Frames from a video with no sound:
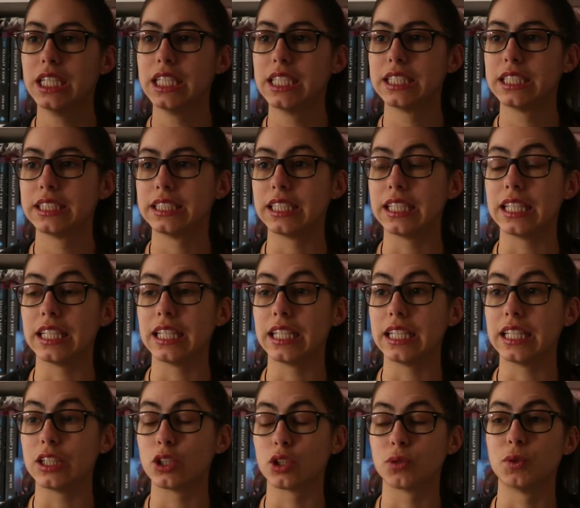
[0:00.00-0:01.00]

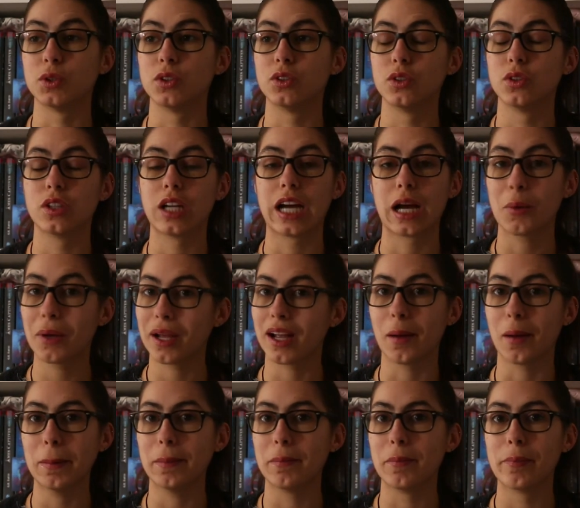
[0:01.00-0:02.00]
C'est... Je en mode... Ah ouais,
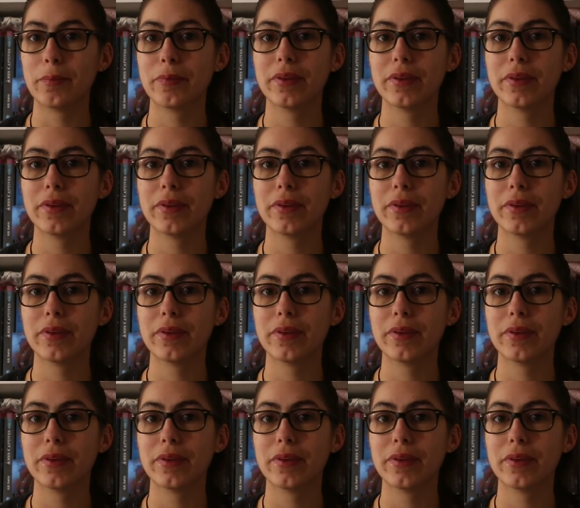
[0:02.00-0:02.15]
quand même.